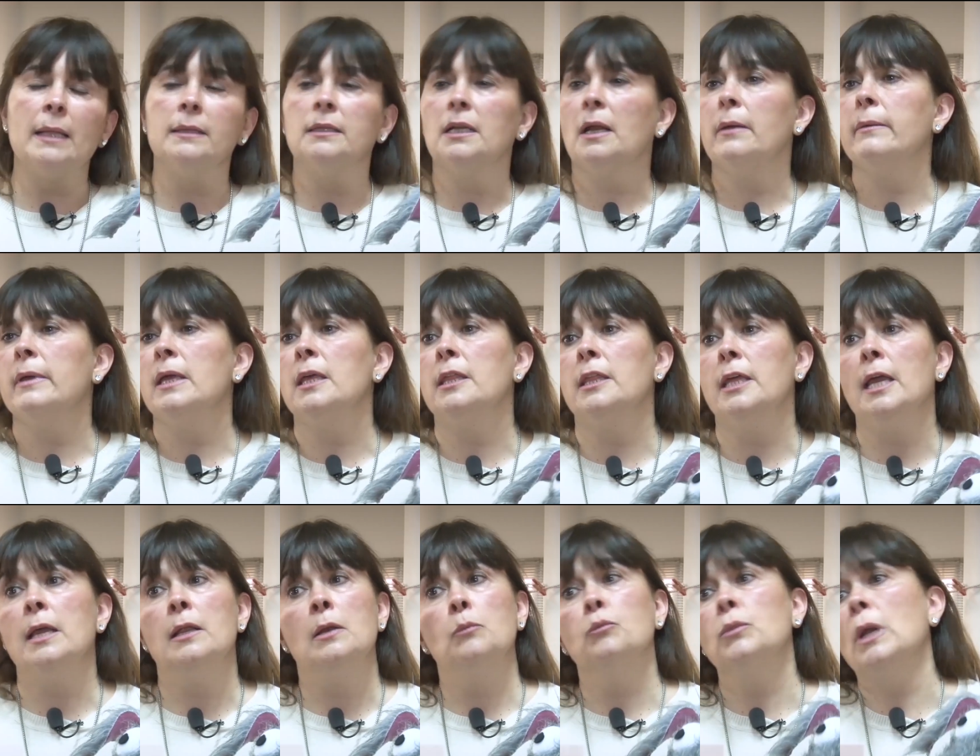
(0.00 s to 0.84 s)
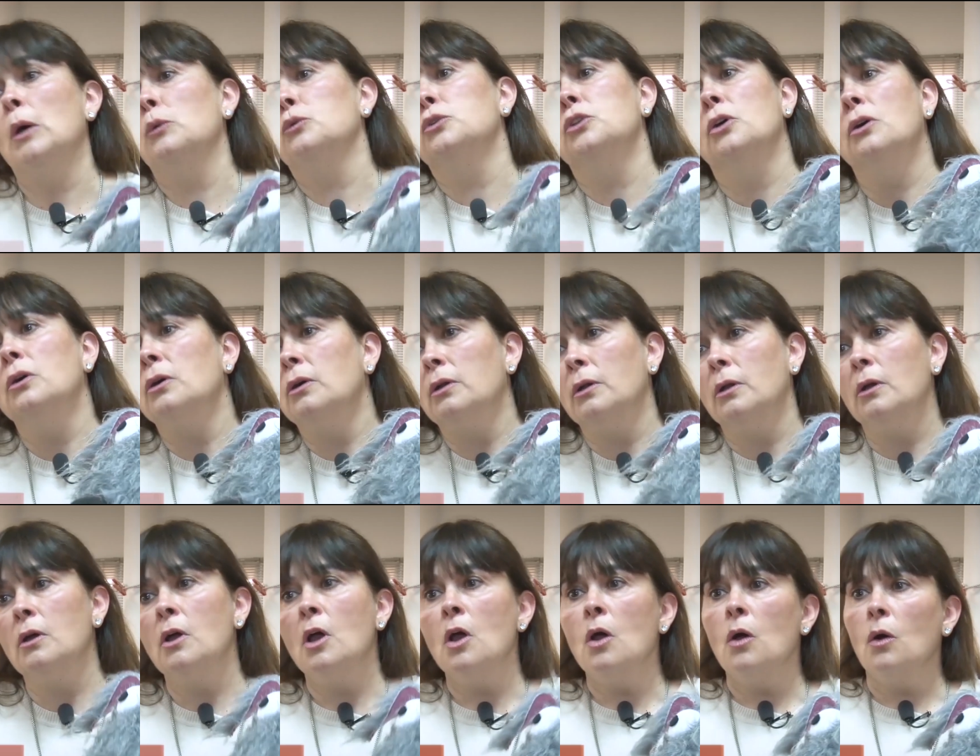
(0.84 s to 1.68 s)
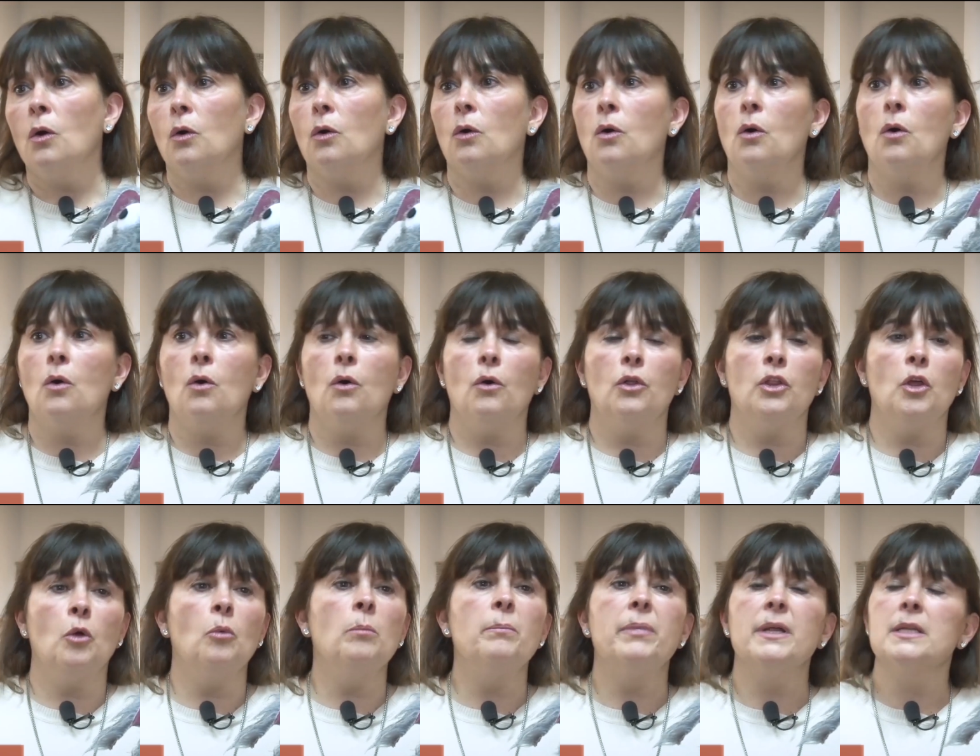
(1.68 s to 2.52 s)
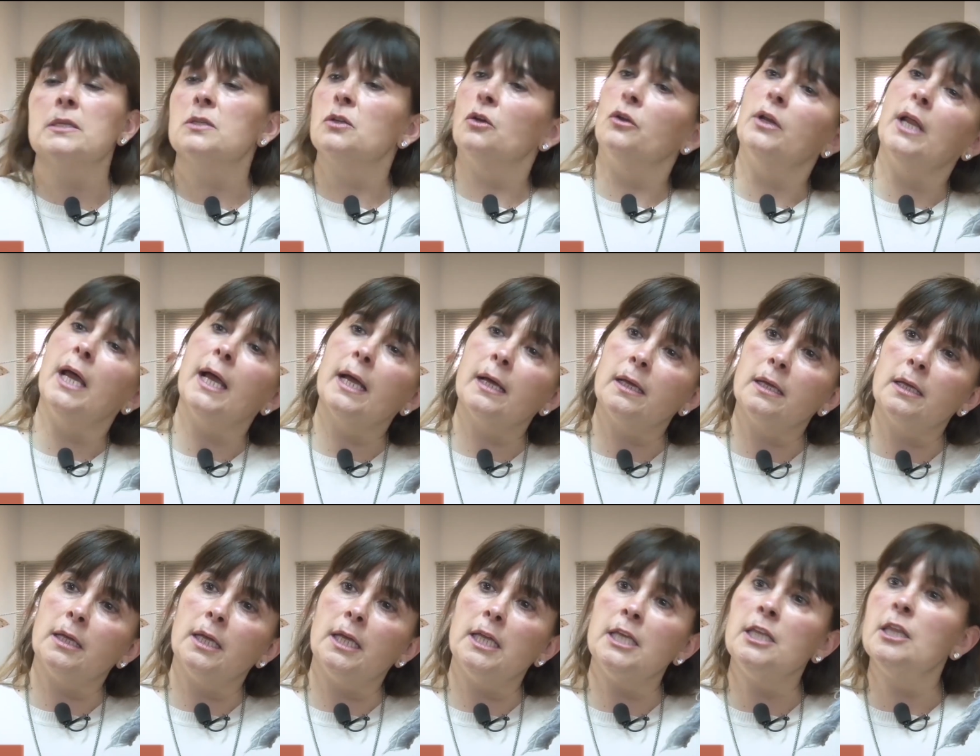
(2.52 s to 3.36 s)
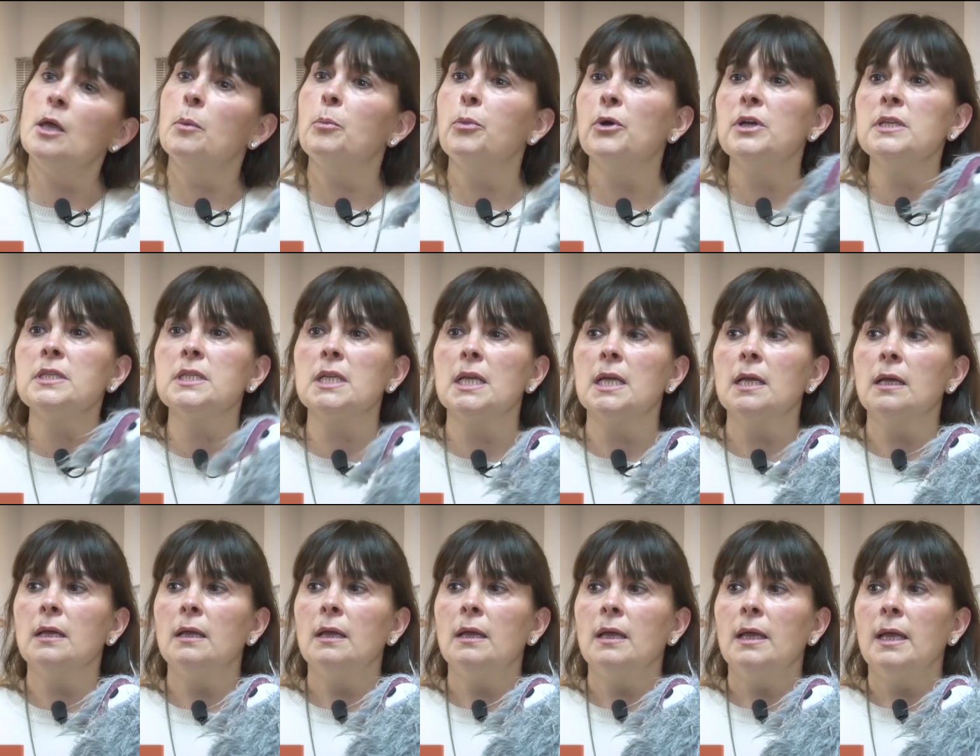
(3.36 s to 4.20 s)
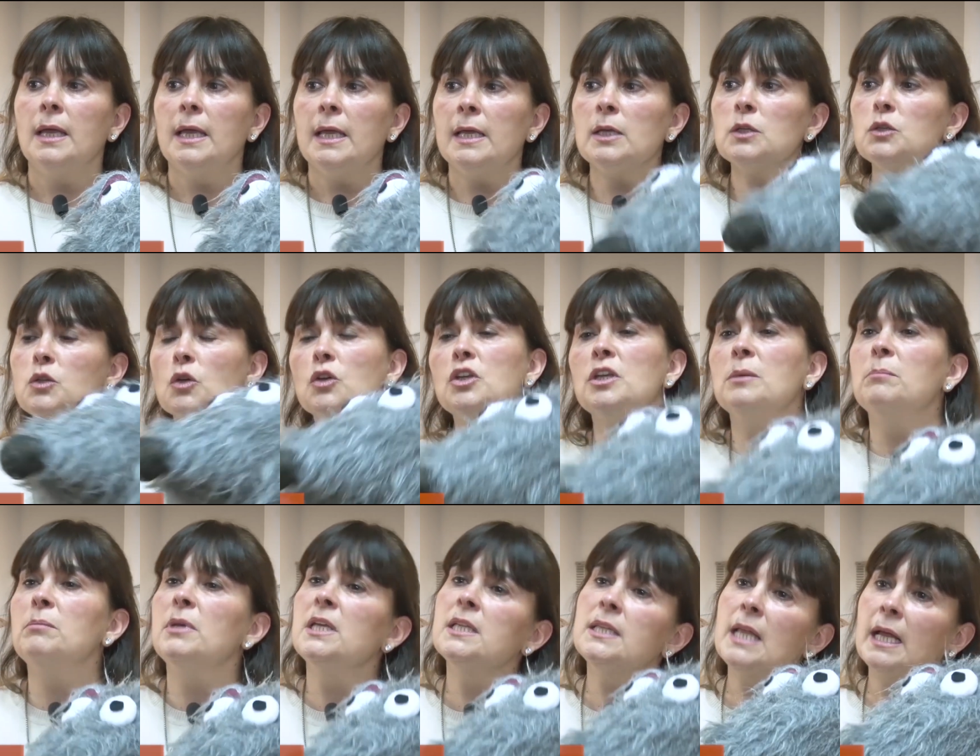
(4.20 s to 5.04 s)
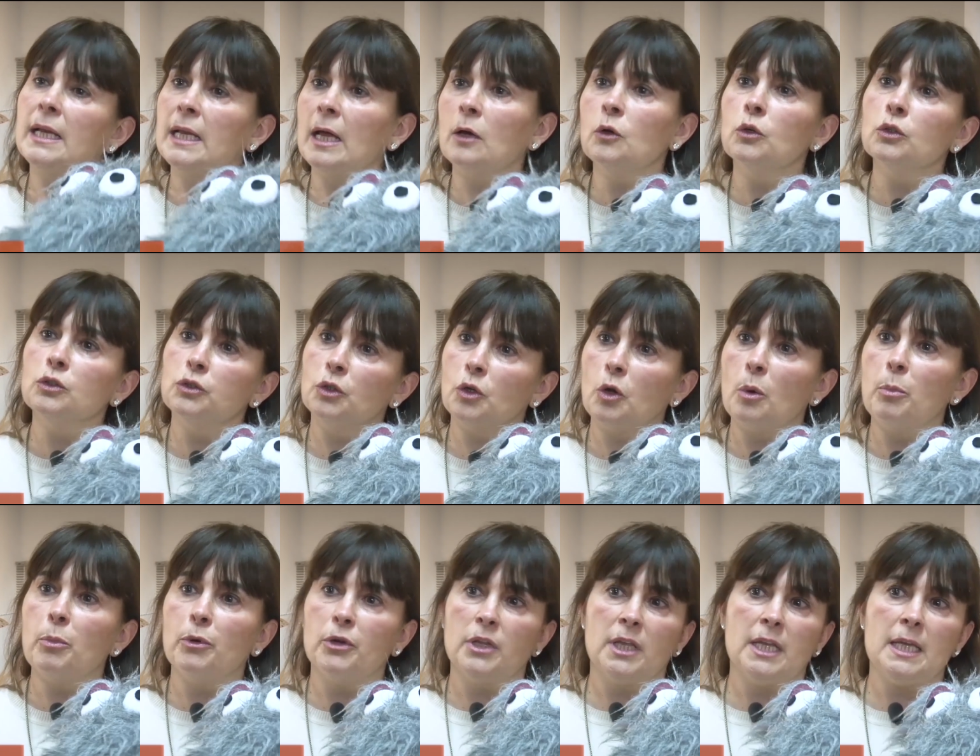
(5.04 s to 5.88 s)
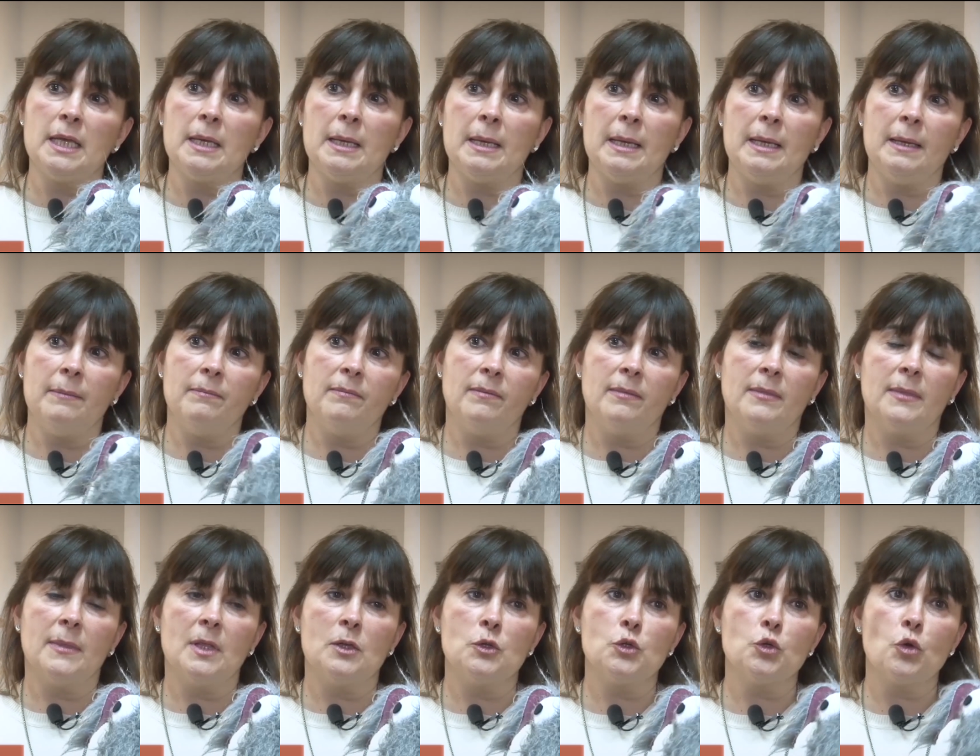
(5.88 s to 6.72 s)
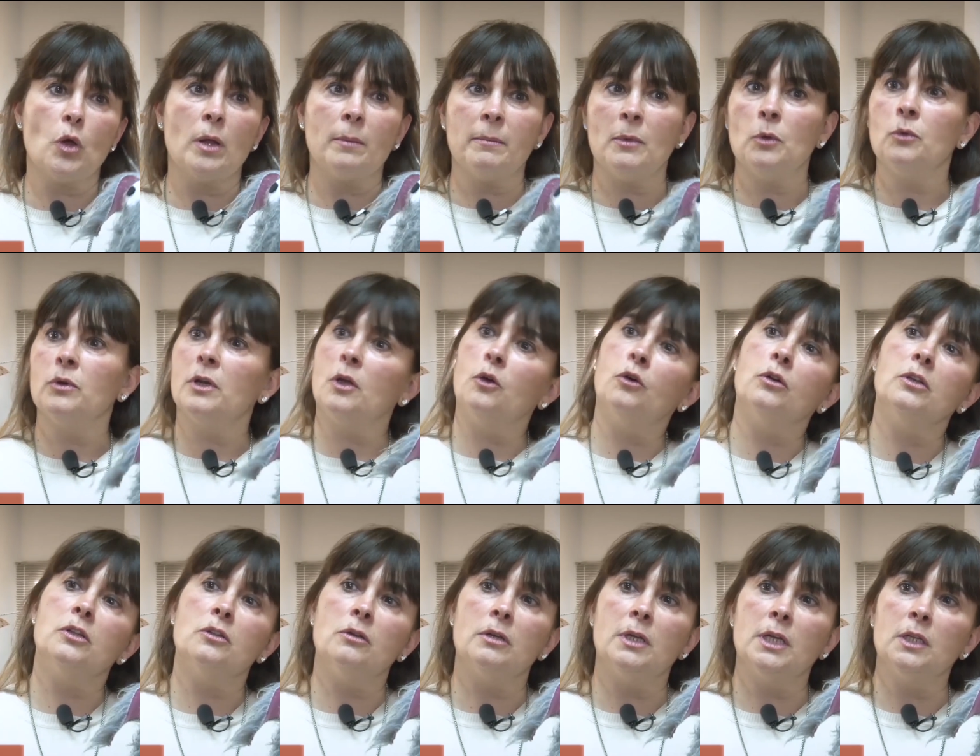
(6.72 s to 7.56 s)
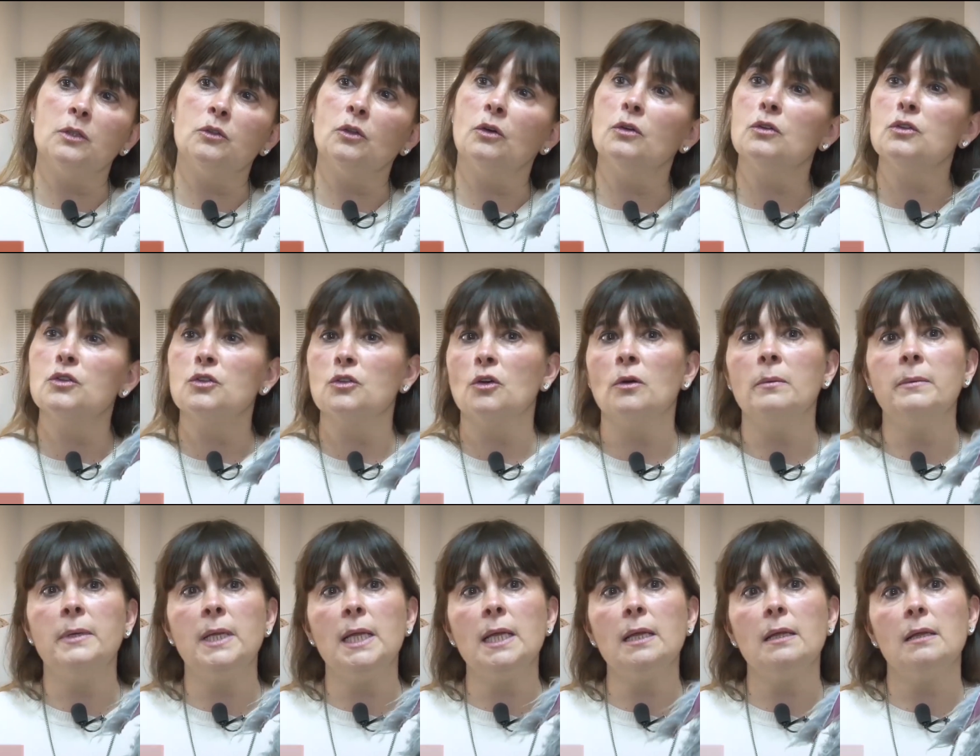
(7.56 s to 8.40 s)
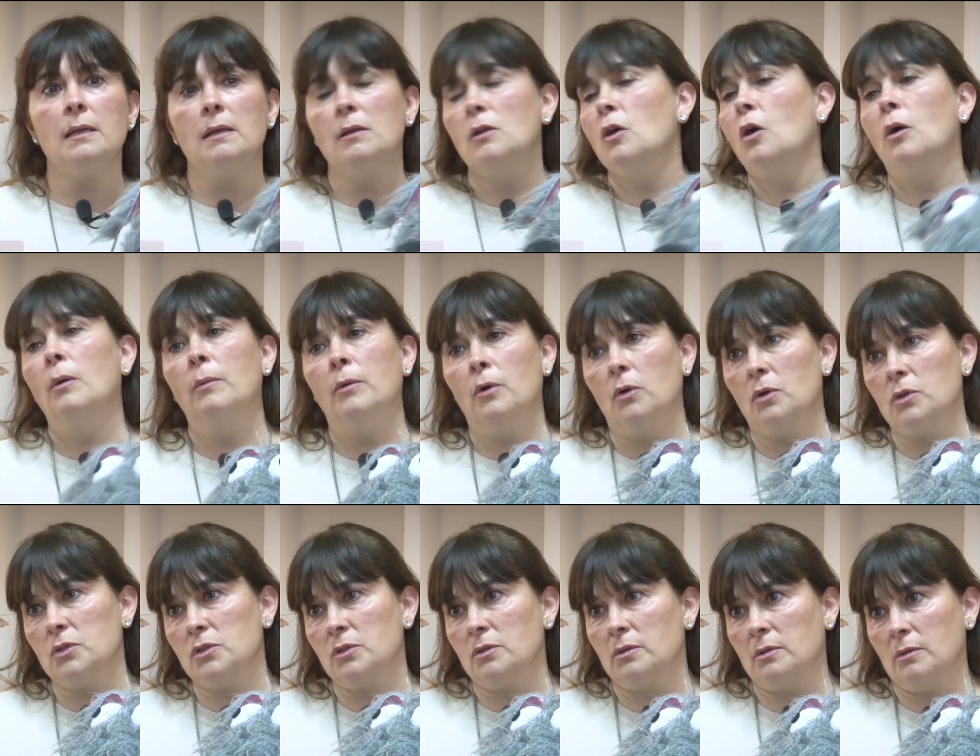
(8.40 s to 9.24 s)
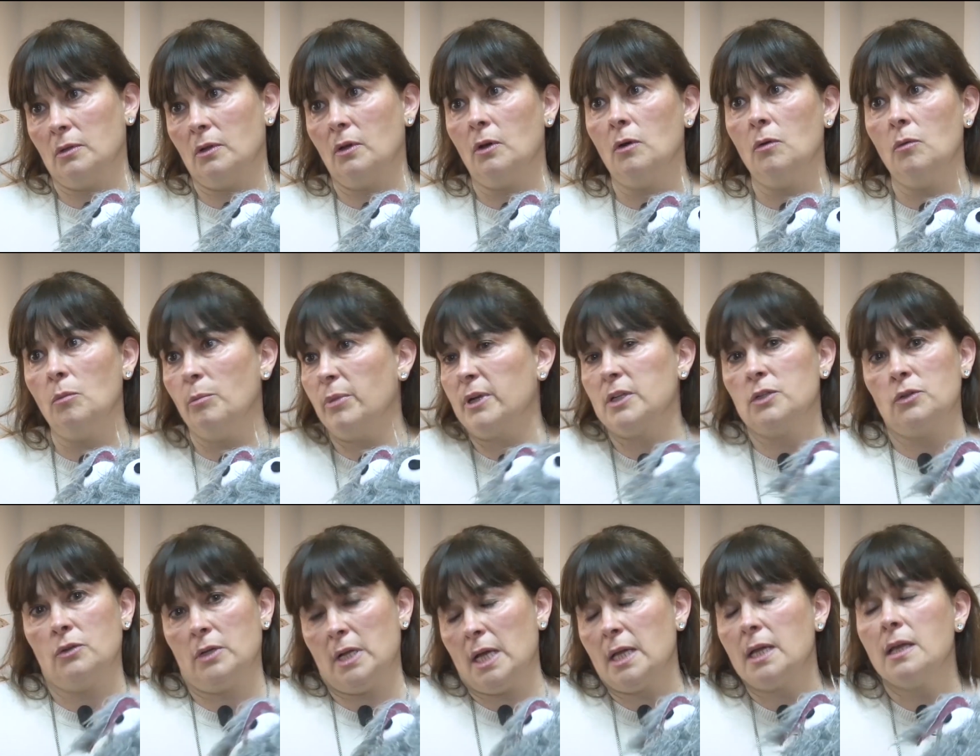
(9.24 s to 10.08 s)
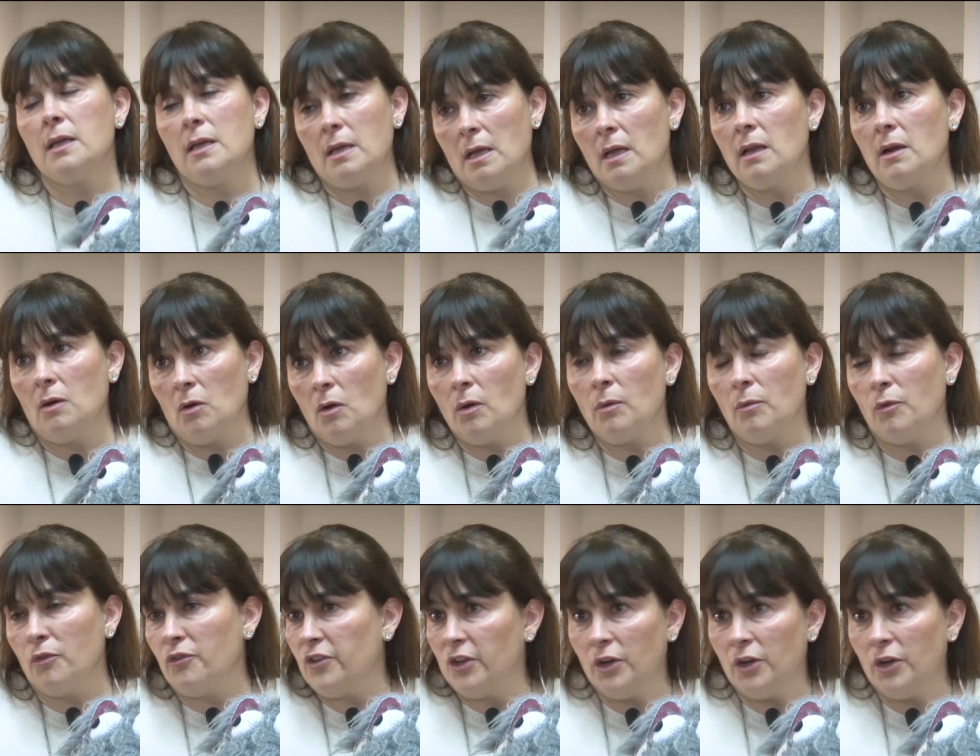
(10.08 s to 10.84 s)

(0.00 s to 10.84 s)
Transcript: a través de un autor o de un personaje y después esos invitan a otros, porque mm, yo armé un recorrido lector sobre lobos, ¿no? un personaje que es el lobo